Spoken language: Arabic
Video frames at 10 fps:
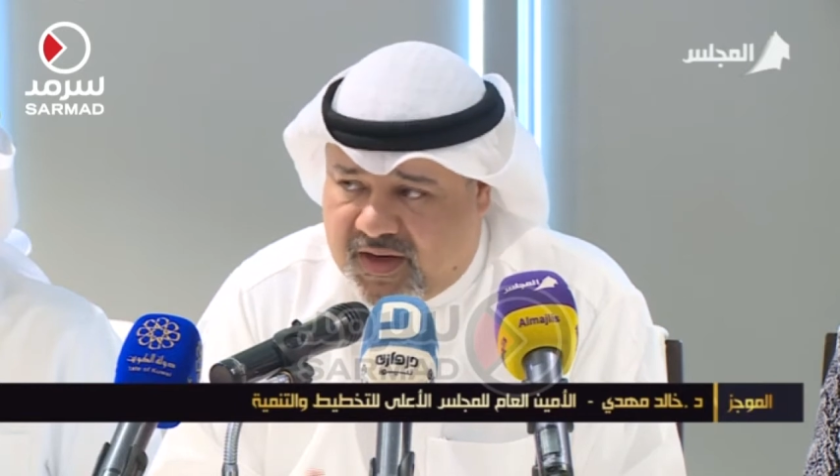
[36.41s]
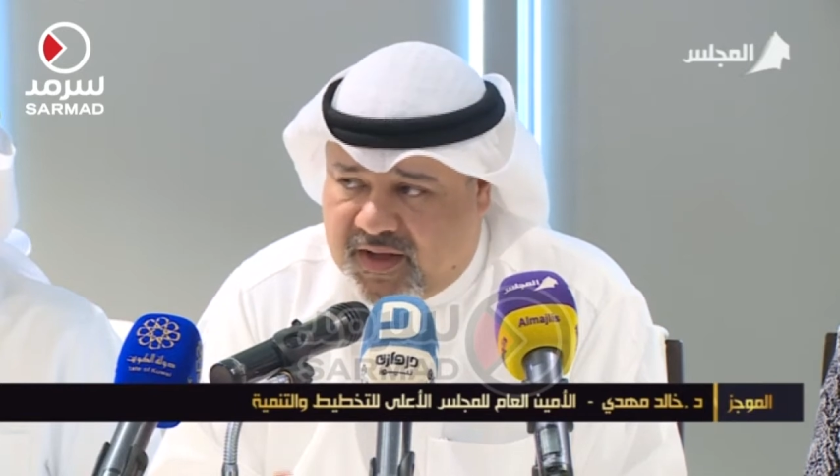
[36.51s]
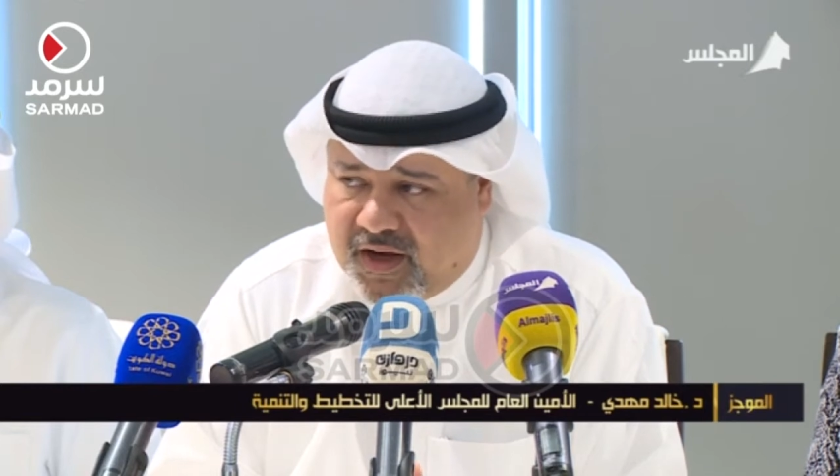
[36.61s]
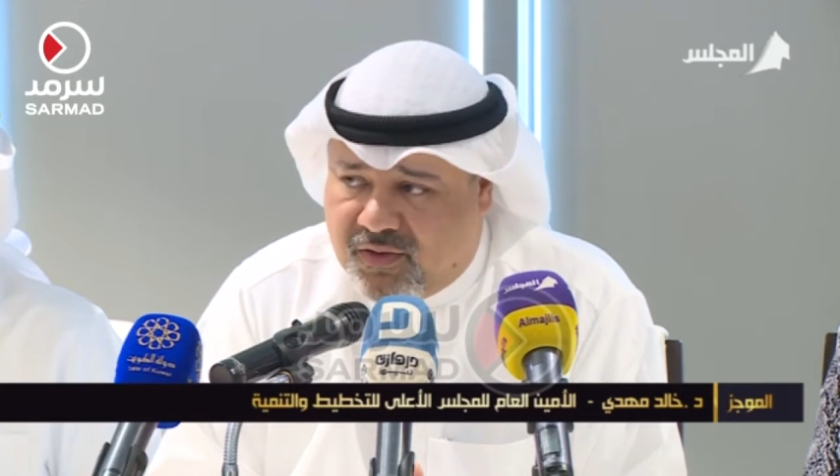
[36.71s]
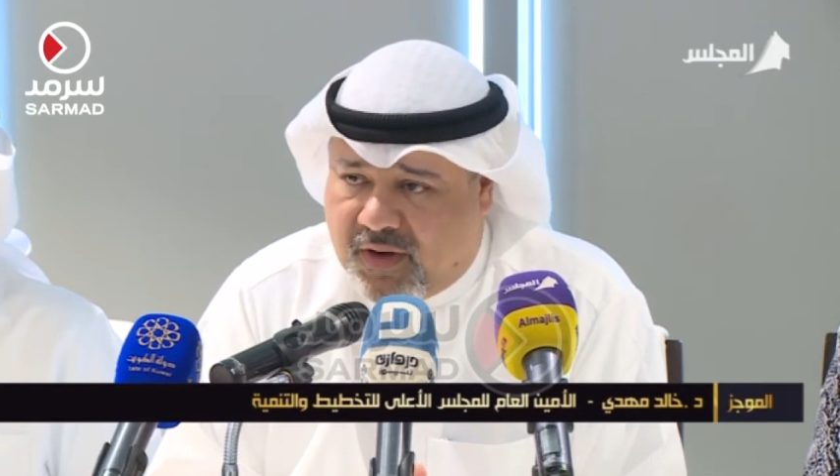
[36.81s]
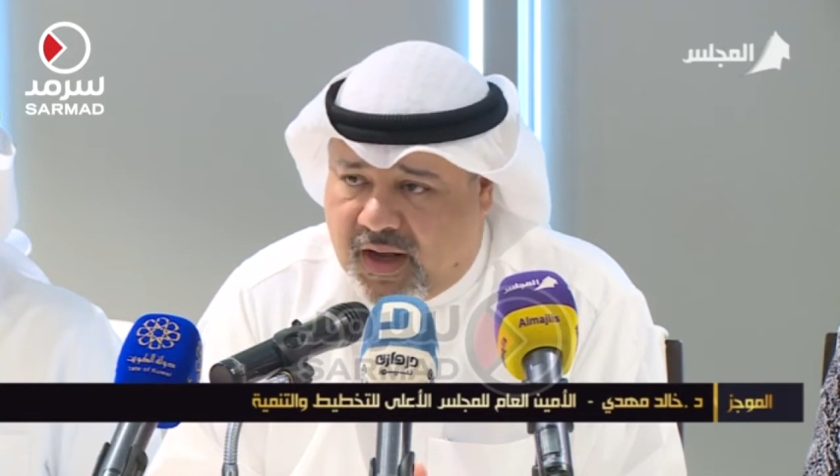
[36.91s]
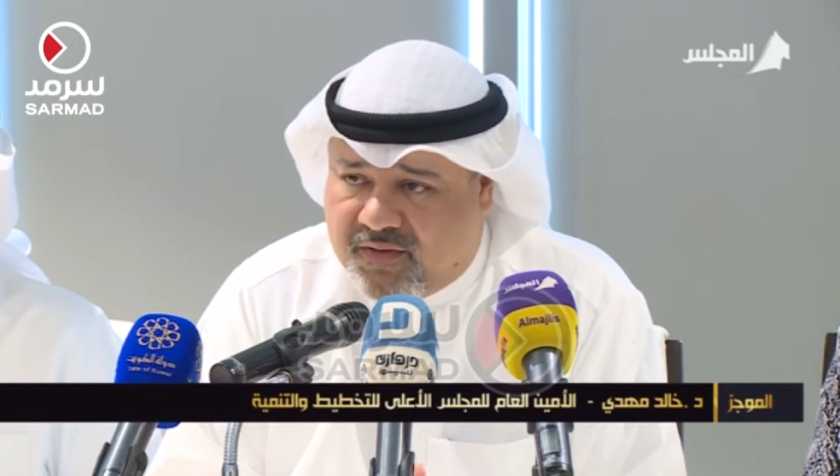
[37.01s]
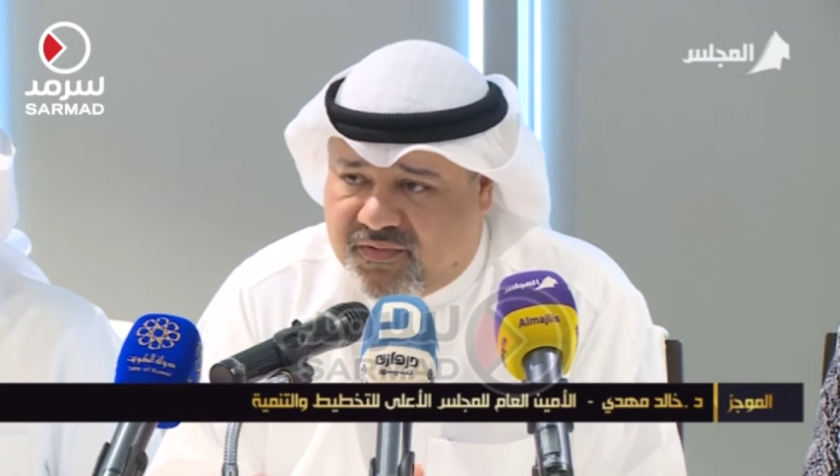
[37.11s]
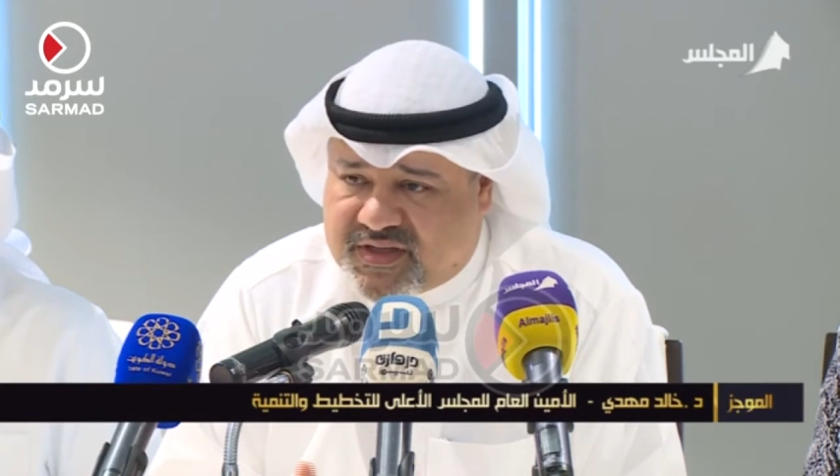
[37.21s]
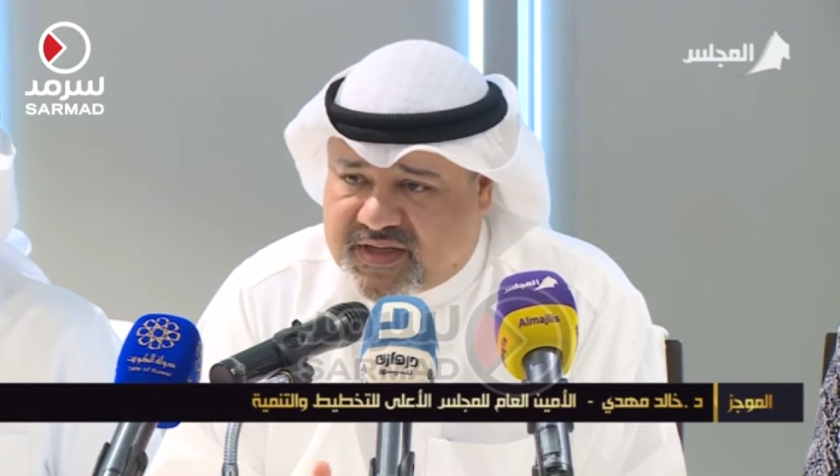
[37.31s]
اللي نحن
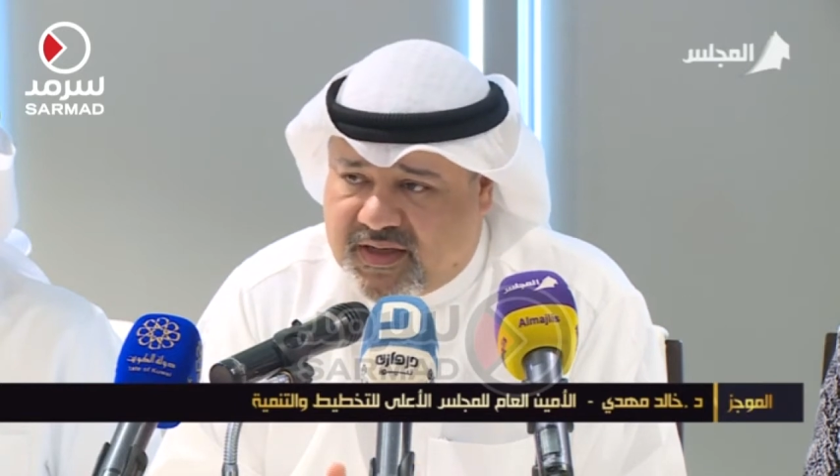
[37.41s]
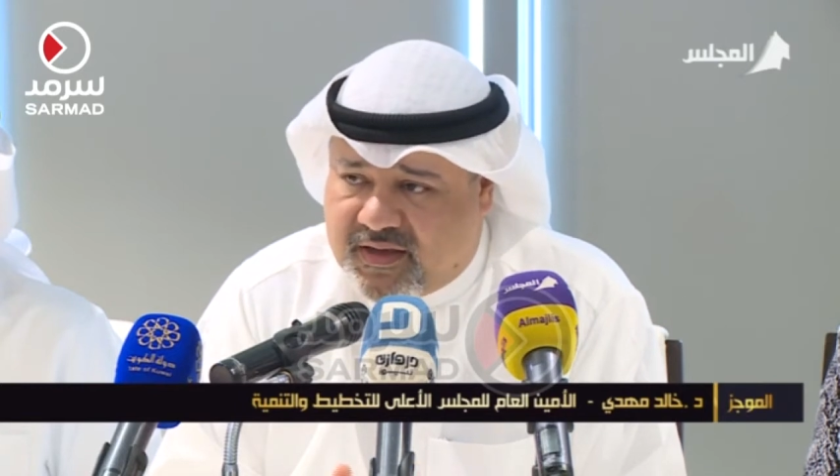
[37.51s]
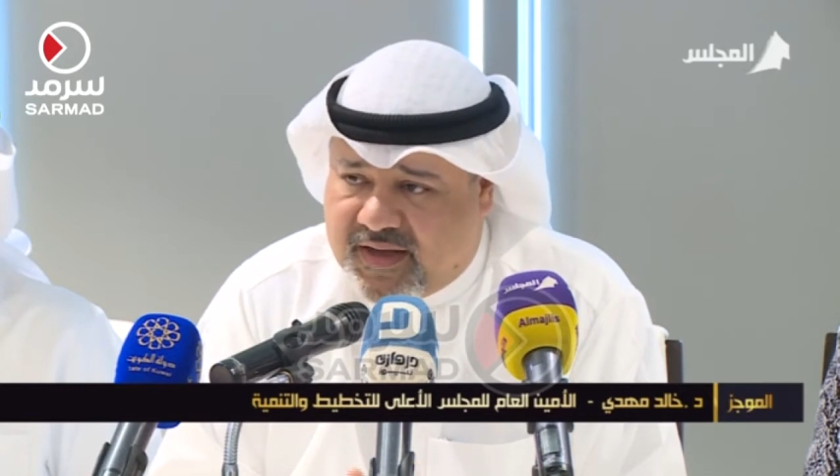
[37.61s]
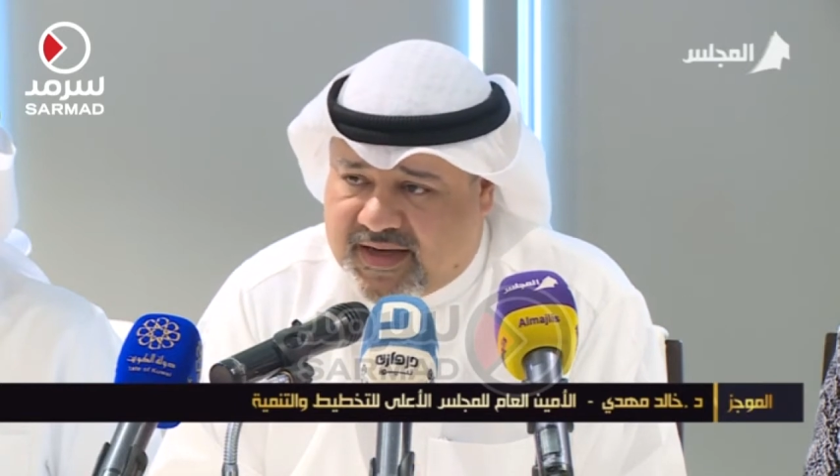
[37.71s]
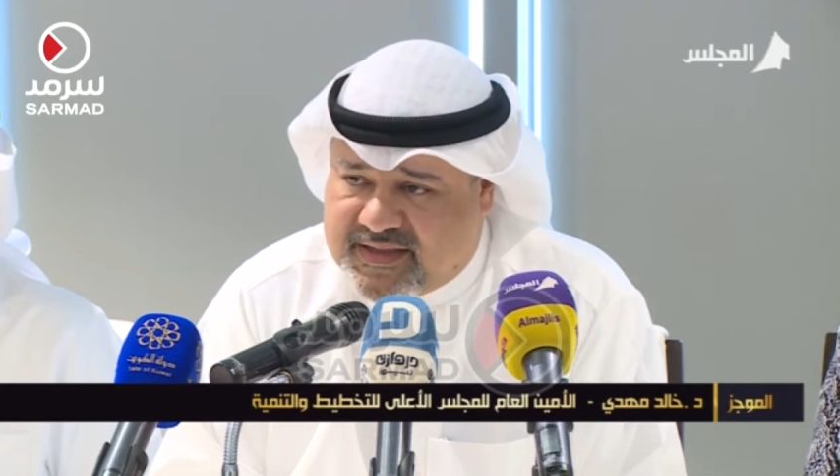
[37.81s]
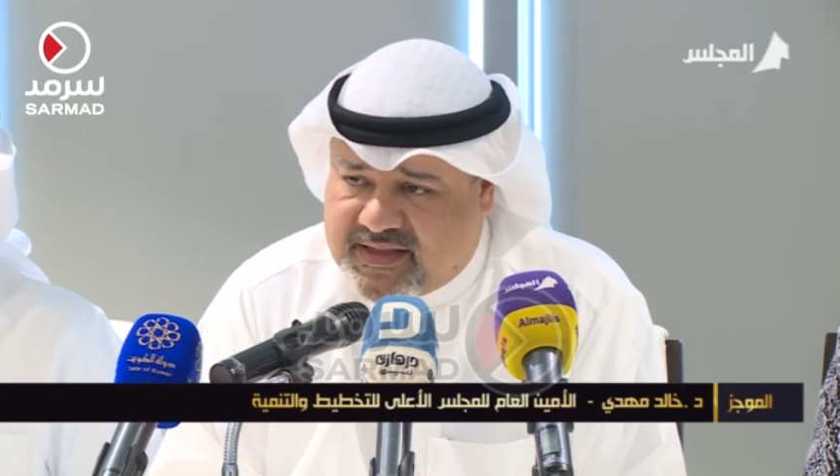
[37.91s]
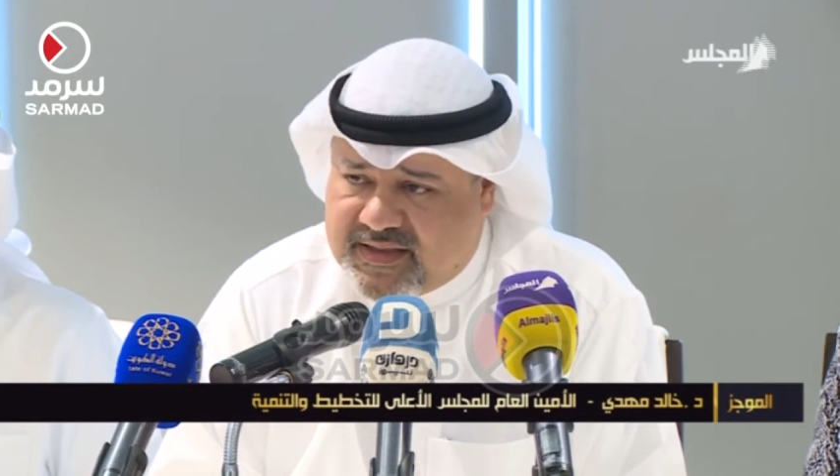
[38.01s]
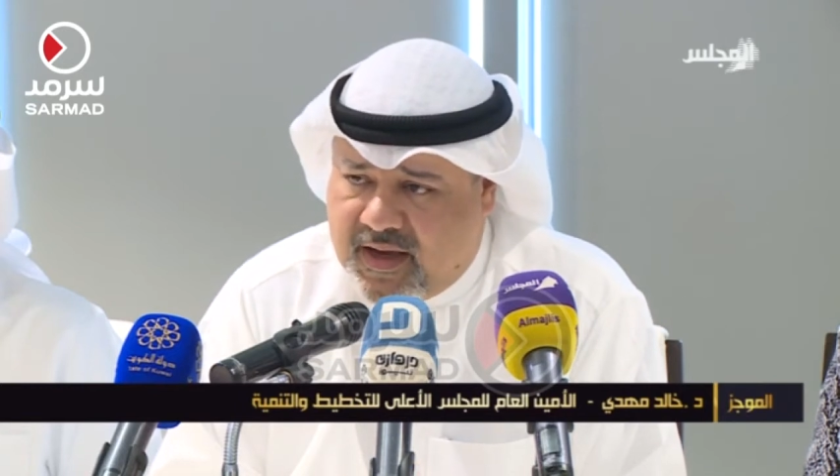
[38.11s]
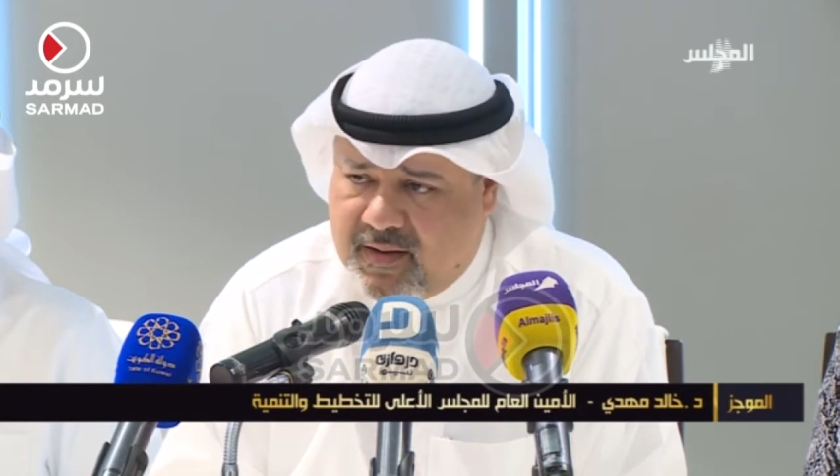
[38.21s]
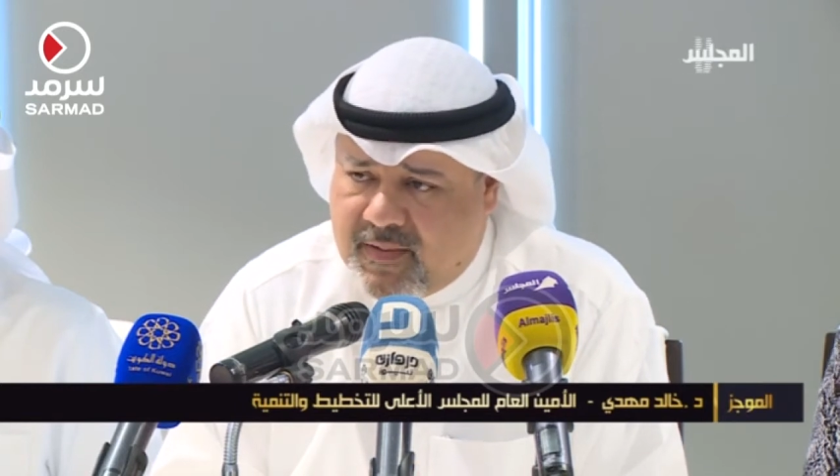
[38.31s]
الآن في صدد
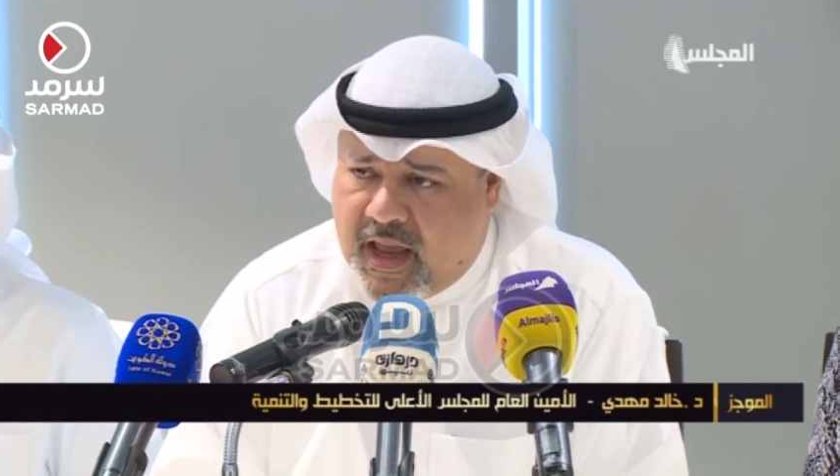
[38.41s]
تعزيزه